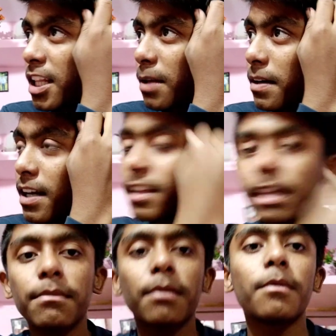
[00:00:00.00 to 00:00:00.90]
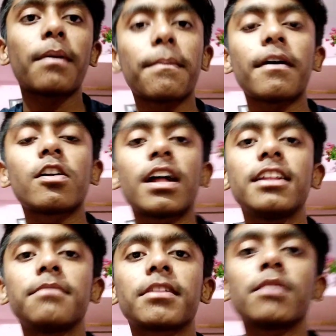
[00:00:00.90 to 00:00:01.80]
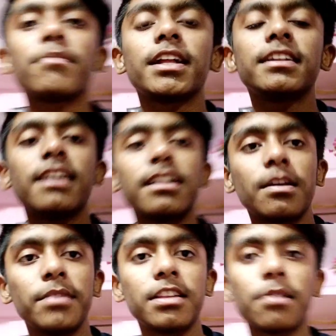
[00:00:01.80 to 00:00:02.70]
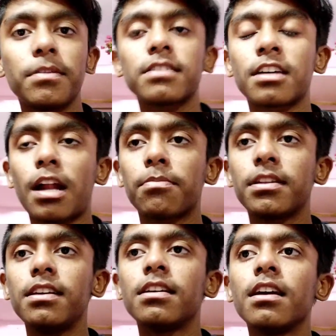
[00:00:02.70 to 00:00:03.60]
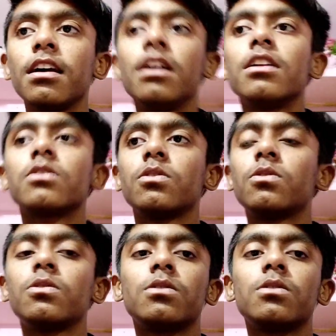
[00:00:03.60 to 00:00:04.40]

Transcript: मेले में गए थे मम्मी पापा और आदित्य मतलब मैं नहीं गया था मेरी तबीयत ख़राब थी तो